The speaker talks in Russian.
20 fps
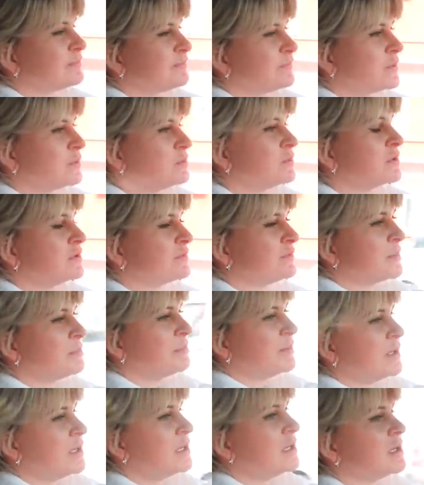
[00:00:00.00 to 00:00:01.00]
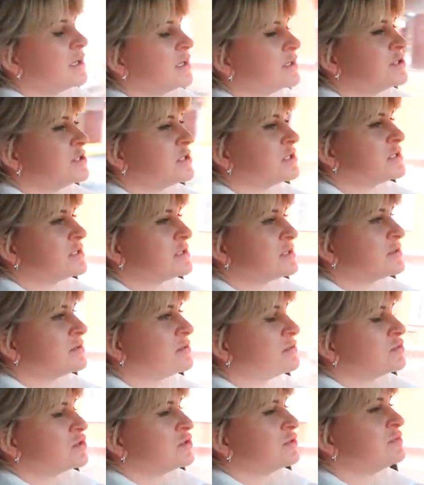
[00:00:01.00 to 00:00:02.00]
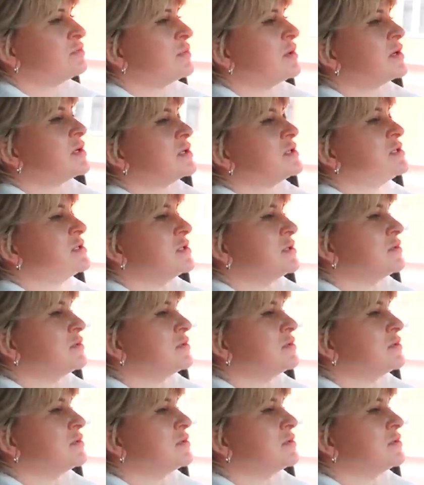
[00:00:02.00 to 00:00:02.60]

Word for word: Это было в апреле, а сейчас э, уже в марте.